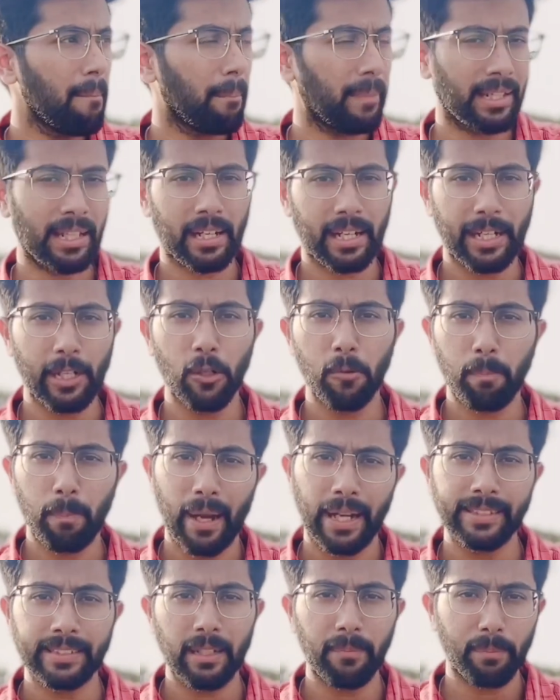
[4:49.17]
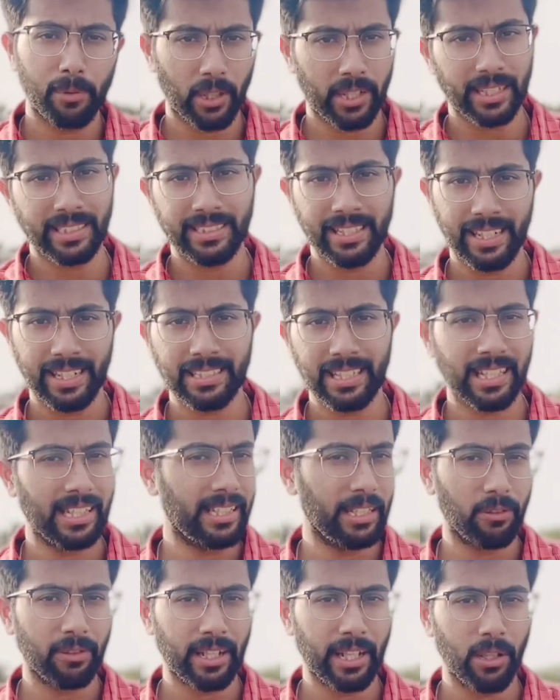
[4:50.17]
మన రెండు పైథన్ ప్రాజెక్ట్ సిరీస్
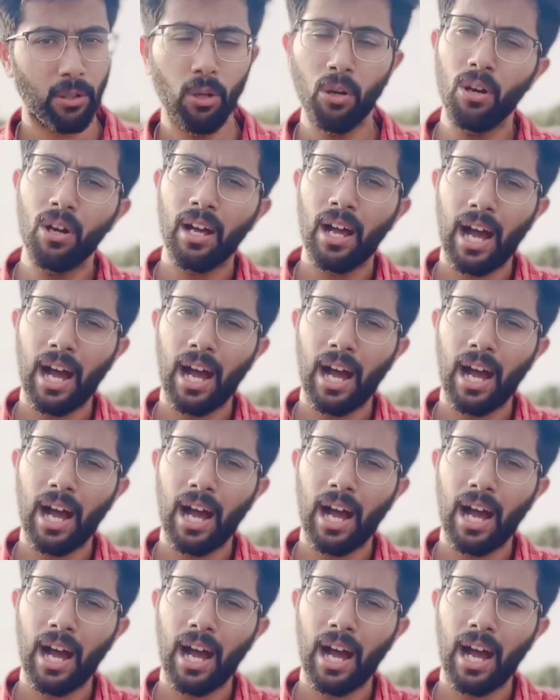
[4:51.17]
ఏదైతే ఉన్నాయో